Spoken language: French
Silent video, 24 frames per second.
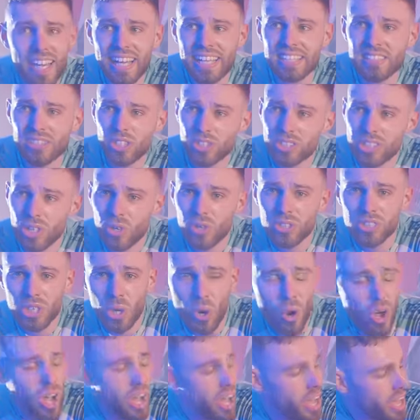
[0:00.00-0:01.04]
à
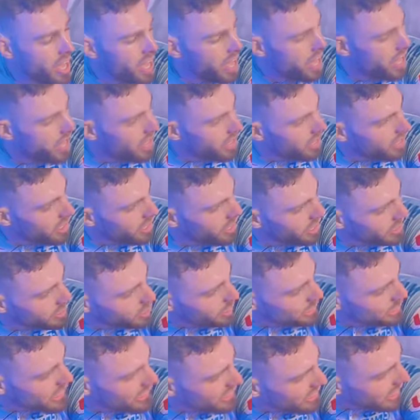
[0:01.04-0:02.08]
400-0-0.
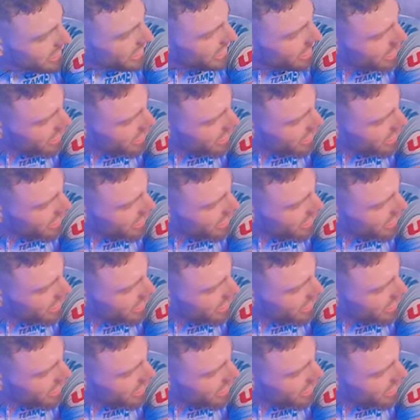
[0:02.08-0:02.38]
Toi, ça a été